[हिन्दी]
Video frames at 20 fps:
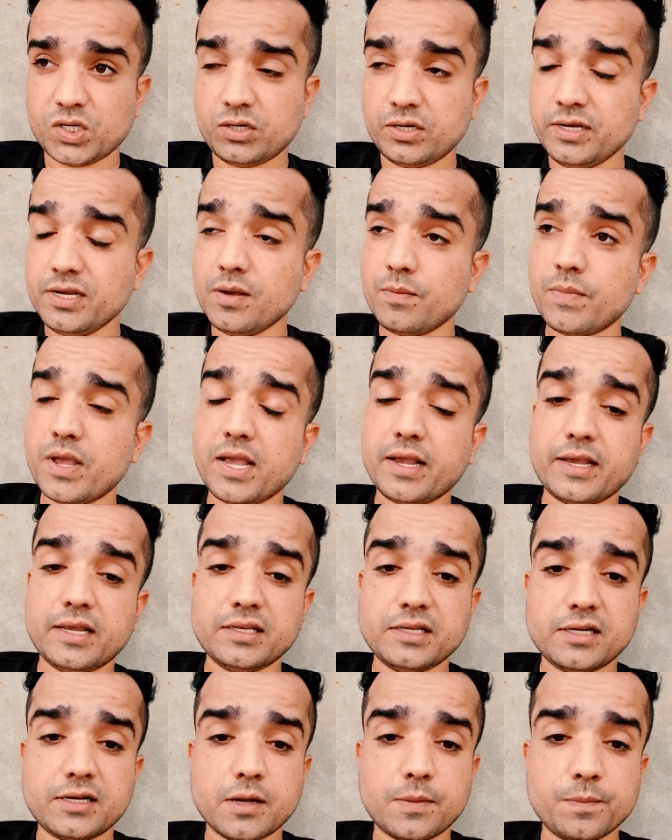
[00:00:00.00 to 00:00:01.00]
ठीक है मैं
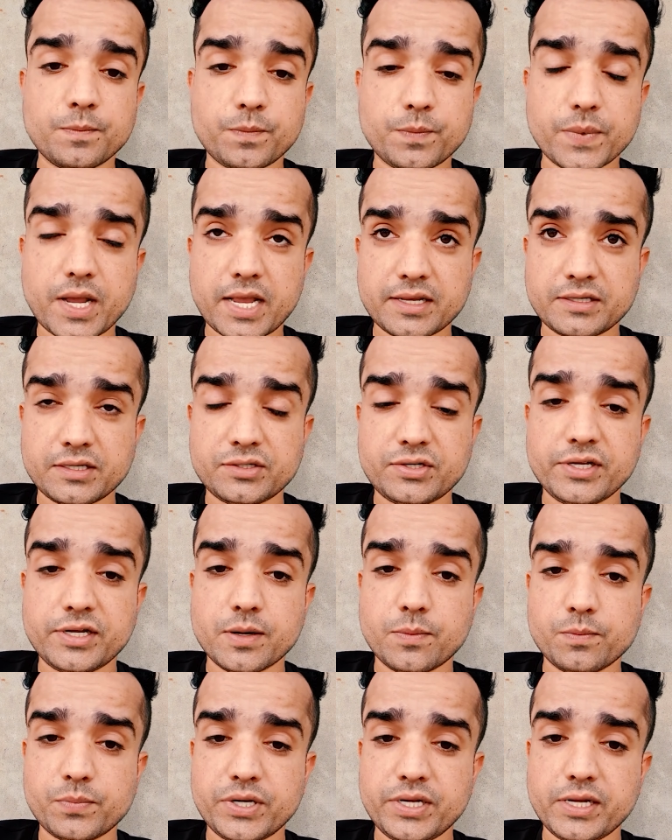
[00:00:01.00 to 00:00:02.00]
किसी कम एस
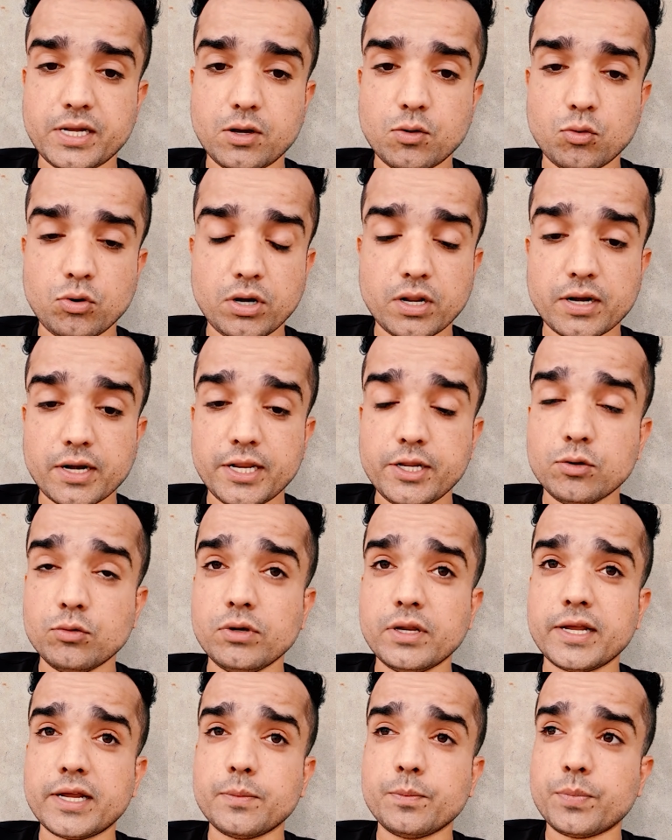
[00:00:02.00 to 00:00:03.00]
कंपनी का ओनर नहीं
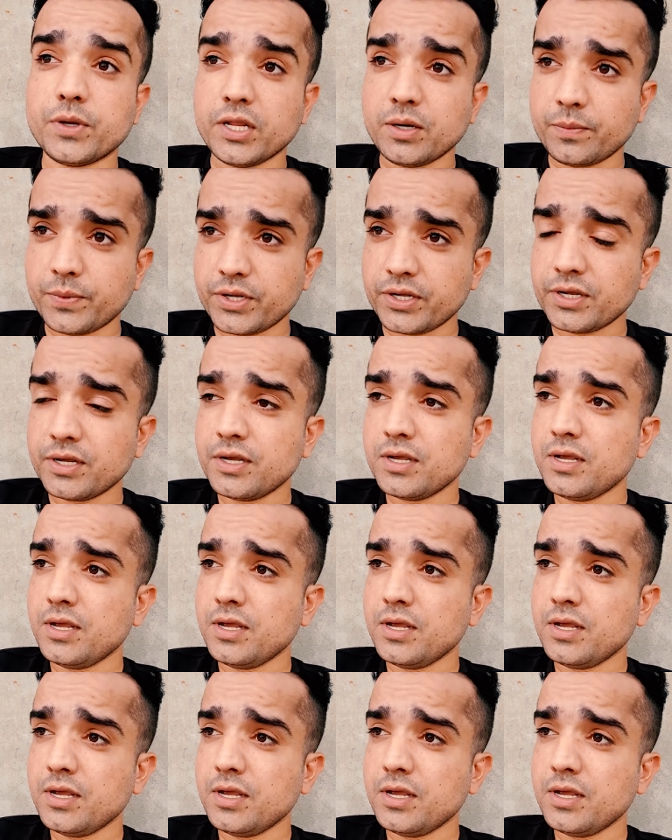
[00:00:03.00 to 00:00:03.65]
हूँ लेकिन फिर भी